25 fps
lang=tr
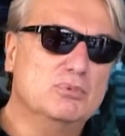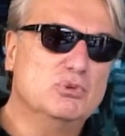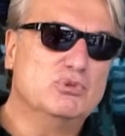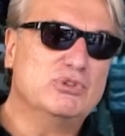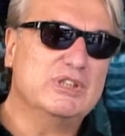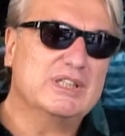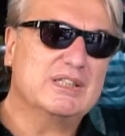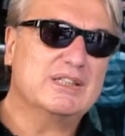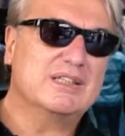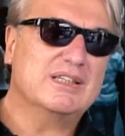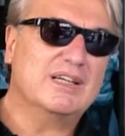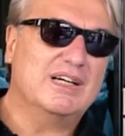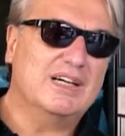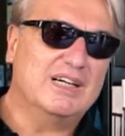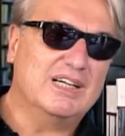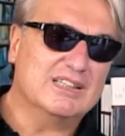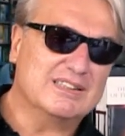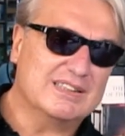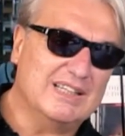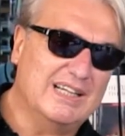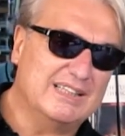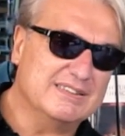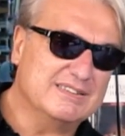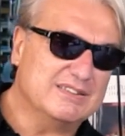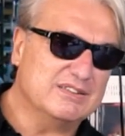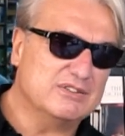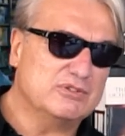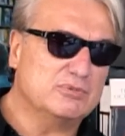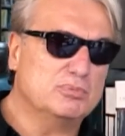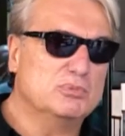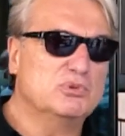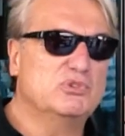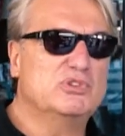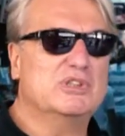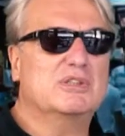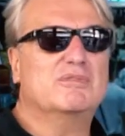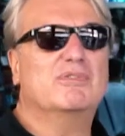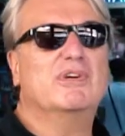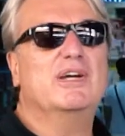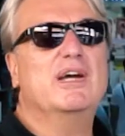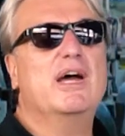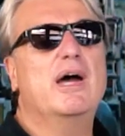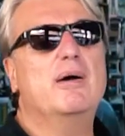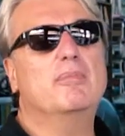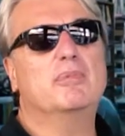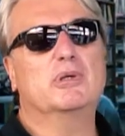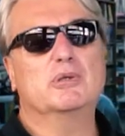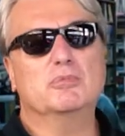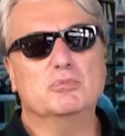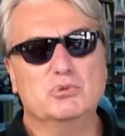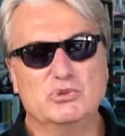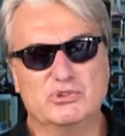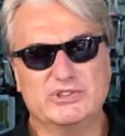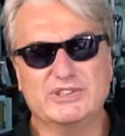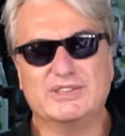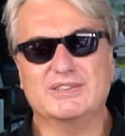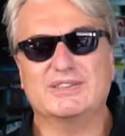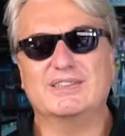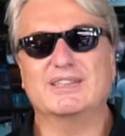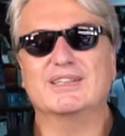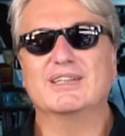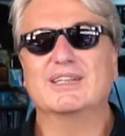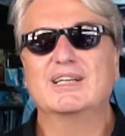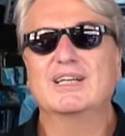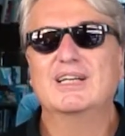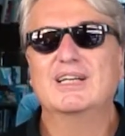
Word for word: Müzik, Atlantis Müzik ve Hammer Müzik'te.